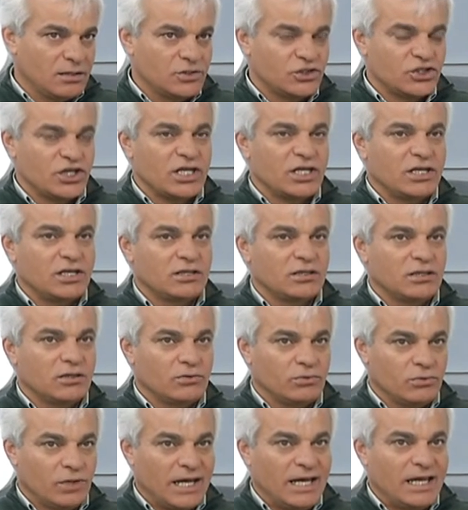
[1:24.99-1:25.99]
جيد
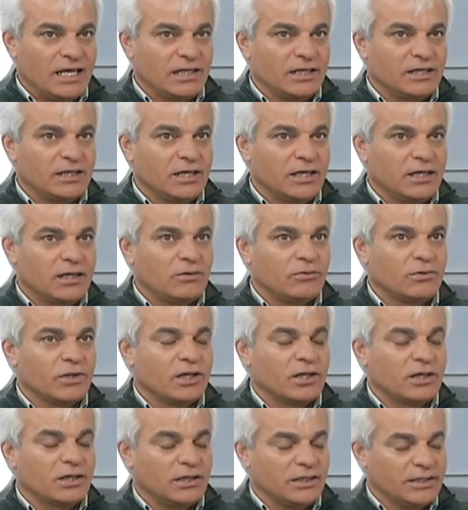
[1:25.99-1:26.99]
او عالي
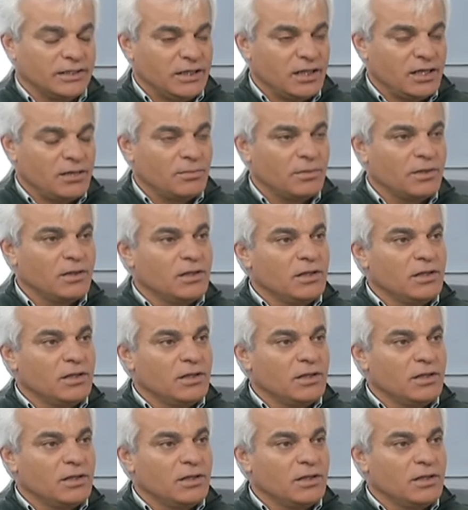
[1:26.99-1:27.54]
لاوراق العنب